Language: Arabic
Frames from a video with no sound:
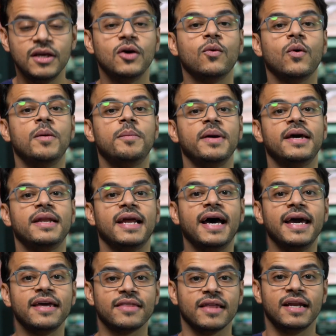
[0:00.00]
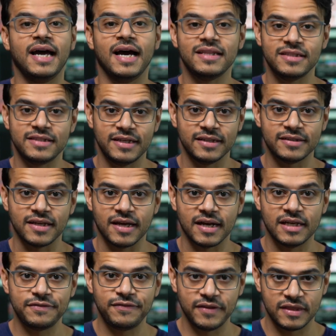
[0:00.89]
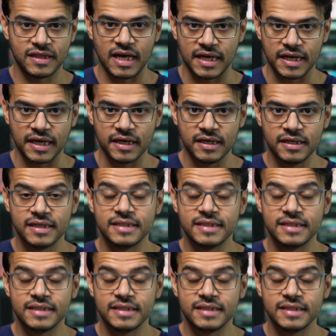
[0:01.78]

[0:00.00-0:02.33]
وبين ايضا عدد الاطارات في الثانيه